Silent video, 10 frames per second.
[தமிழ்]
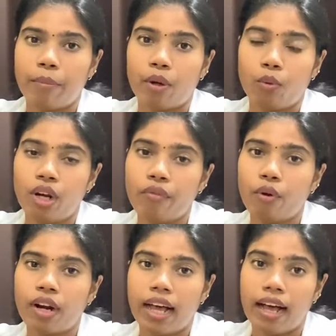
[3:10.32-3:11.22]
நம்ம
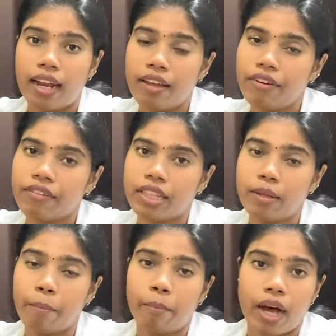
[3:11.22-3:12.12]
உணவோட அளவை
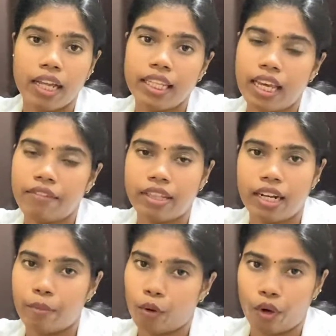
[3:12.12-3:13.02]
வந்து பாதியாக
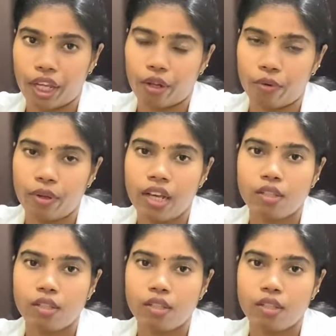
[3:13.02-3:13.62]
வந்து நம்ம குறைக்கணும்